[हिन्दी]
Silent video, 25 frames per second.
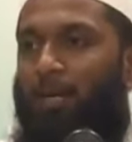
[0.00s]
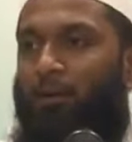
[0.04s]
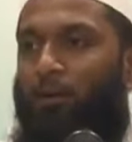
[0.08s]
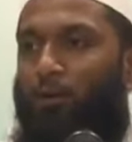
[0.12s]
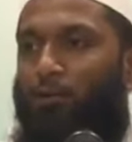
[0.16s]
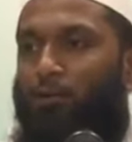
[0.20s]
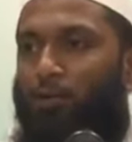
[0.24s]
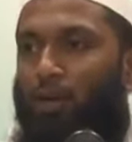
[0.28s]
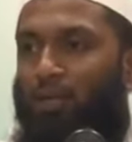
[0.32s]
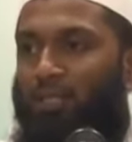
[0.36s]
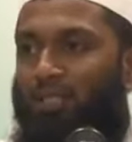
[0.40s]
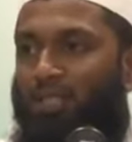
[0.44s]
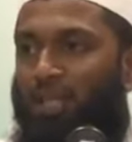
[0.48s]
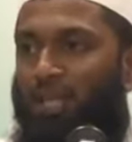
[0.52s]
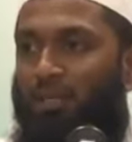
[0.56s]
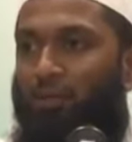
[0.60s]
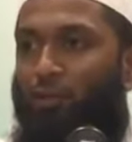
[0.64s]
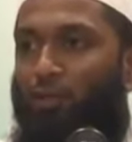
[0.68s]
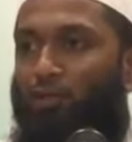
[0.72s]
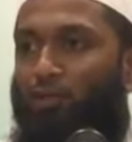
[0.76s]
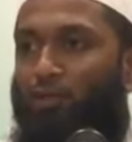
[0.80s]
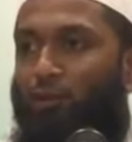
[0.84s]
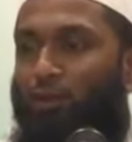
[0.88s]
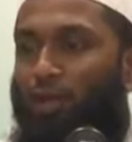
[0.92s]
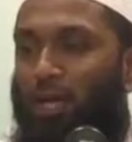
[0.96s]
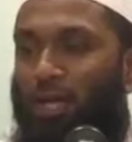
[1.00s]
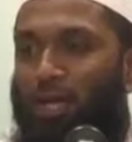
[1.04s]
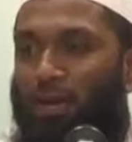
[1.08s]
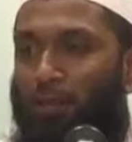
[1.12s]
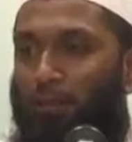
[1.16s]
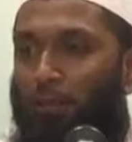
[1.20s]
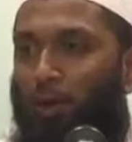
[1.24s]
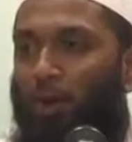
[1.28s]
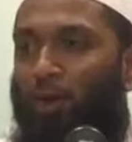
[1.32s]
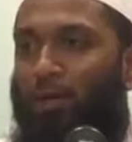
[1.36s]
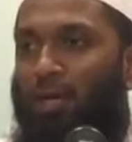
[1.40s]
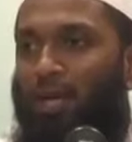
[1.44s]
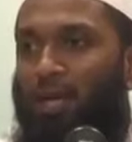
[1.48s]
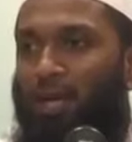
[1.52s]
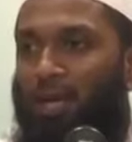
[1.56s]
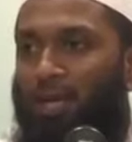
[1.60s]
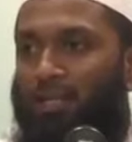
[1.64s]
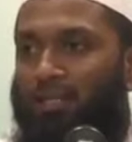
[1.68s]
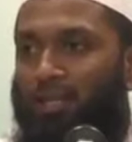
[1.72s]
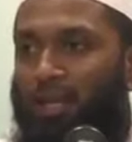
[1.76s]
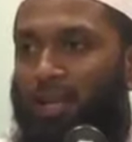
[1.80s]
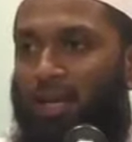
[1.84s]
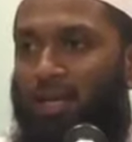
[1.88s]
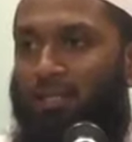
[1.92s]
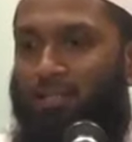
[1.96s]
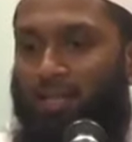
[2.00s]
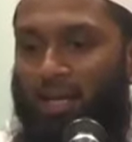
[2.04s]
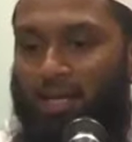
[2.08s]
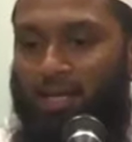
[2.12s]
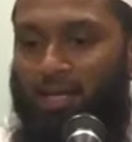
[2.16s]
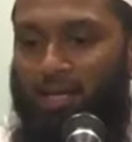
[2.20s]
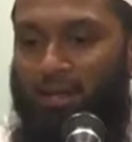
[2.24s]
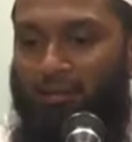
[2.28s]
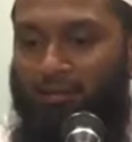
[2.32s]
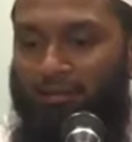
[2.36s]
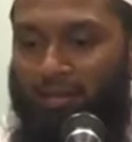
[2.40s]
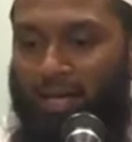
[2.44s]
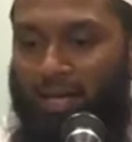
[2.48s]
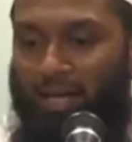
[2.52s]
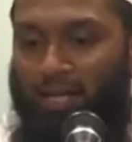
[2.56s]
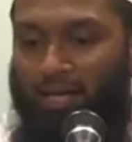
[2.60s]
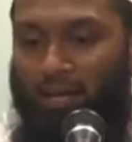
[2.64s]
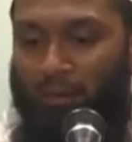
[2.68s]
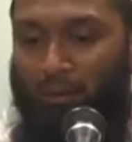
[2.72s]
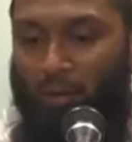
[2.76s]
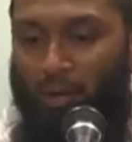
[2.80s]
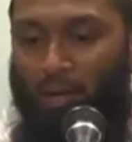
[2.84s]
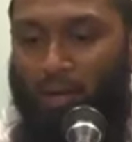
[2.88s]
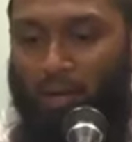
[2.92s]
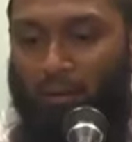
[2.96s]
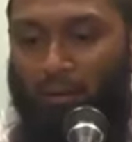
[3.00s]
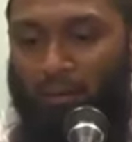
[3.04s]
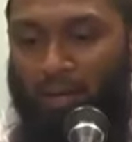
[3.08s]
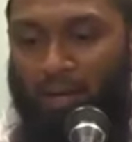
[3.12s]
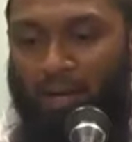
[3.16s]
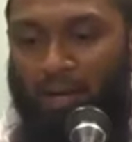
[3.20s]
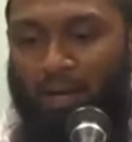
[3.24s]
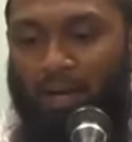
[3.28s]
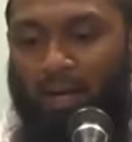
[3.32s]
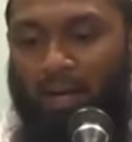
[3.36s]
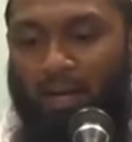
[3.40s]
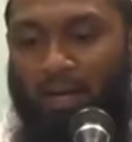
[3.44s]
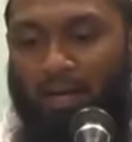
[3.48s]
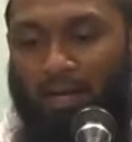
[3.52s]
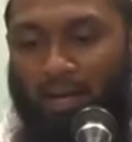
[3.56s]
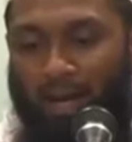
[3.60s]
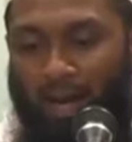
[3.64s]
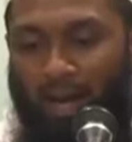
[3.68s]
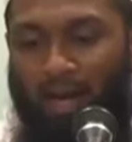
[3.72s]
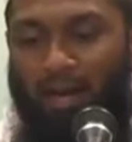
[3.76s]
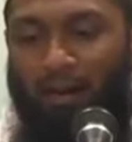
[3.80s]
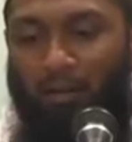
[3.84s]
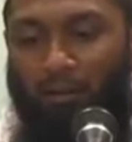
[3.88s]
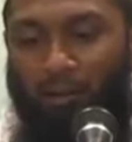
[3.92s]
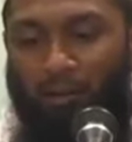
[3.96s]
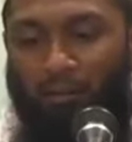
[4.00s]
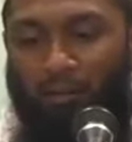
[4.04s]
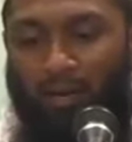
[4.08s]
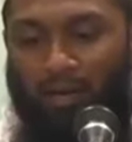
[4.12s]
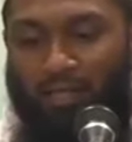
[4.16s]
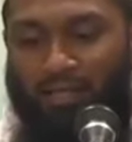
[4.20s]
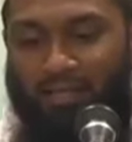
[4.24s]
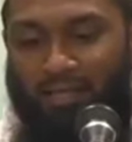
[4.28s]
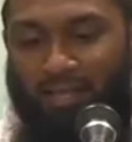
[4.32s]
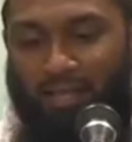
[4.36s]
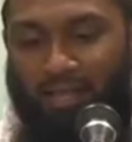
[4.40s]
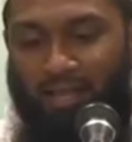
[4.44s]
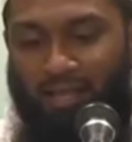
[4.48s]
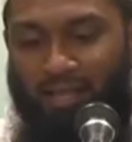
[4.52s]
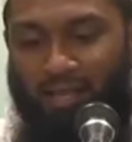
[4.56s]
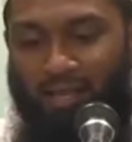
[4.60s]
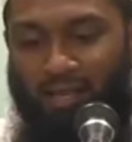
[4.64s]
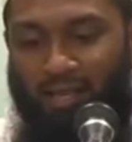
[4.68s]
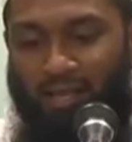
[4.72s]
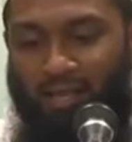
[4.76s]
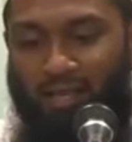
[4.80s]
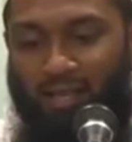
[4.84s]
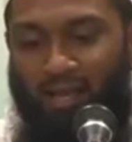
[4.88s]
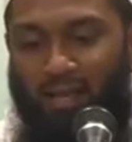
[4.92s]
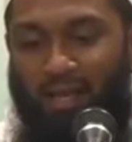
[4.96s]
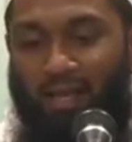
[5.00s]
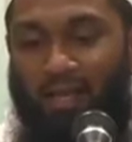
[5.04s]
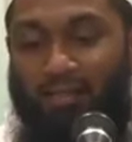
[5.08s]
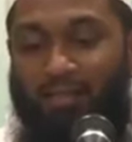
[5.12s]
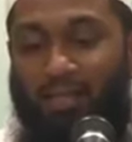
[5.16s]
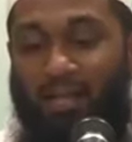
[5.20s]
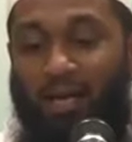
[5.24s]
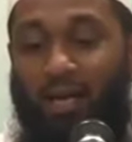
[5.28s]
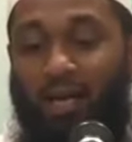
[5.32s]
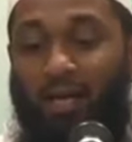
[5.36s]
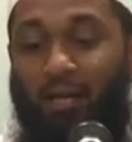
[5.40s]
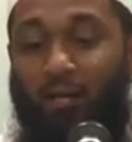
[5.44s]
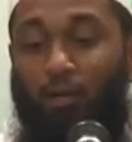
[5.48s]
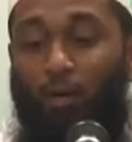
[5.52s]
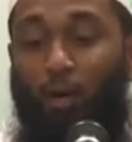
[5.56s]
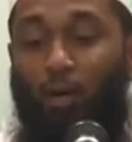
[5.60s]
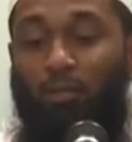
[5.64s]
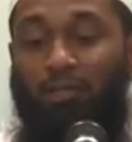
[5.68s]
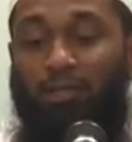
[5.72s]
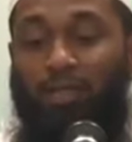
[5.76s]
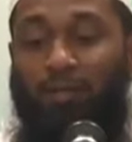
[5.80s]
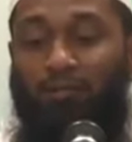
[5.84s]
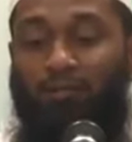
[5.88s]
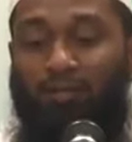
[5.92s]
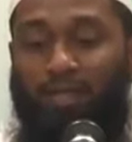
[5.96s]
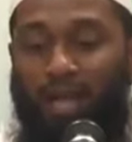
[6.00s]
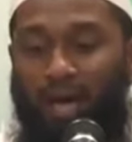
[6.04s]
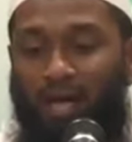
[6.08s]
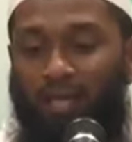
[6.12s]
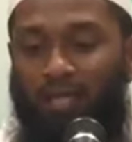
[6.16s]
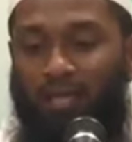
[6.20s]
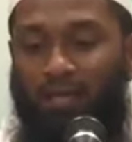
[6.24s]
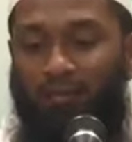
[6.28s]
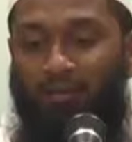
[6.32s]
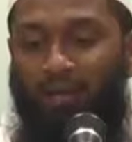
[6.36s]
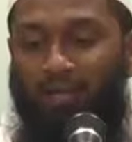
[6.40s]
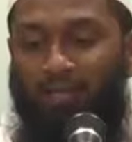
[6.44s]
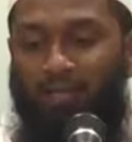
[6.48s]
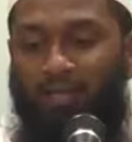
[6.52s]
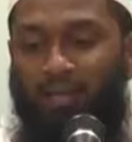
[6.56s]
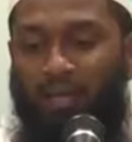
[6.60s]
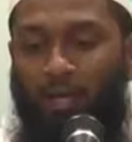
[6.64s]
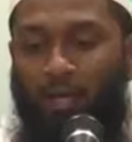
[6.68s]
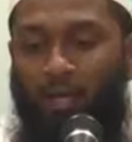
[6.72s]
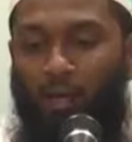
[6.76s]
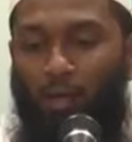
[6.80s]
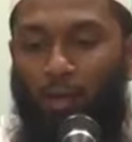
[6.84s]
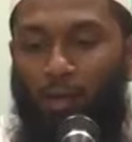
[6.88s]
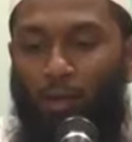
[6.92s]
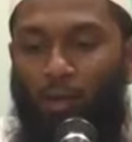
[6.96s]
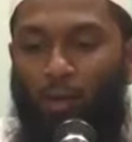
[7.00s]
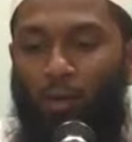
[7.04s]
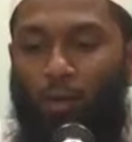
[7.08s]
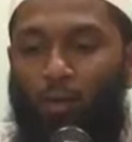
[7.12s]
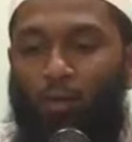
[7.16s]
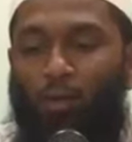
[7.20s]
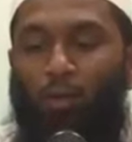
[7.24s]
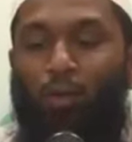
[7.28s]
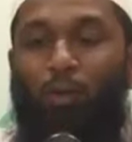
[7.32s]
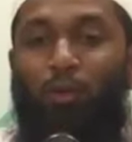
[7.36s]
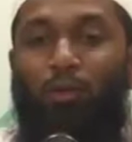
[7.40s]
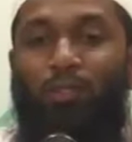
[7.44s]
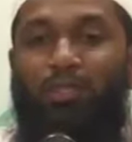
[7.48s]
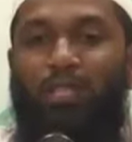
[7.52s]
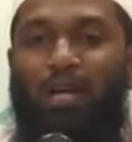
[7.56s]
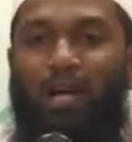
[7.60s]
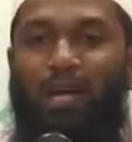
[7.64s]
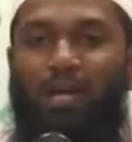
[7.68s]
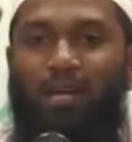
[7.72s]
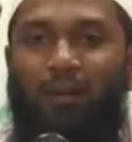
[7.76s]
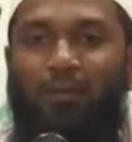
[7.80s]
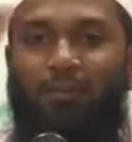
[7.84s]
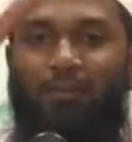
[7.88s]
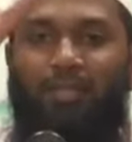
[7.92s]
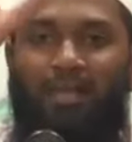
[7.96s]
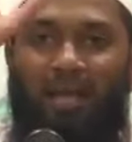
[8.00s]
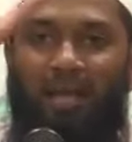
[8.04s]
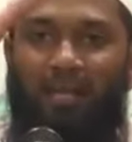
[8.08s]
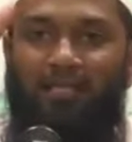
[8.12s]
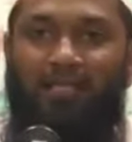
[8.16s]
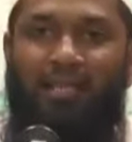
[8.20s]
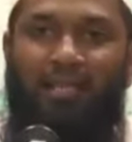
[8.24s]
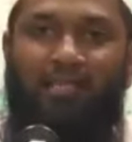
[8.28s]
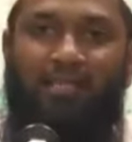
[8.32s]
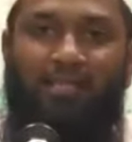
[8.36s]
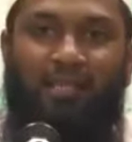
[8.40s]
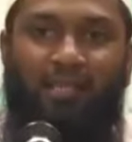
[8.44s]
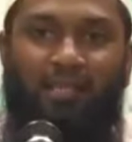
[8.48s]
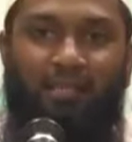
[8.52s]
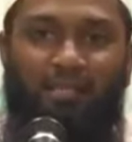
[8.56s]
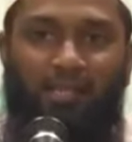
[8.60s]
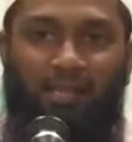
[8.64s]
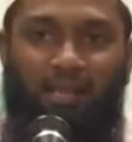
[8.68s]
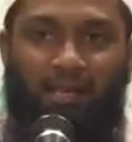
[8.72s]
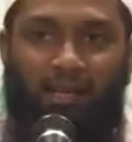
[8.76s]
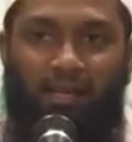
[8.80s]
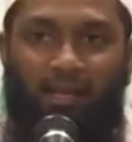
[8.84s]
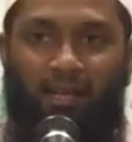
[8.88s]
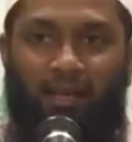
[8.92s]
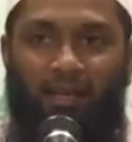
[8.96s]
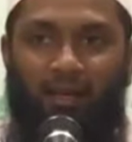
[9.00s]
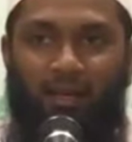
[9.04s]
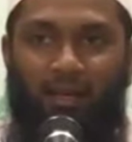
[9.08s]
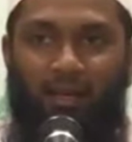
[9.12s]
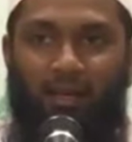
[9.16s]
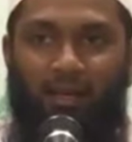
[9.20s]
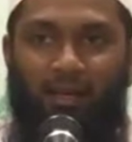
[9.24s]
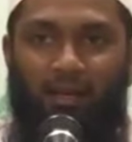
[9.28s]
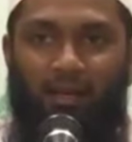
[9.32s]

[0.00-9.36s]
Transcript: आपके जो सो अच्छे जो सुनहरे मौके अल्लाह ताला आता कि इफ्तार के मौके पर क्या है वो वक्त कि अल्लाह ताला हर रोज़ इफ्तार के वक्त लोगों को जहन्नम से आज़ाद करते हैं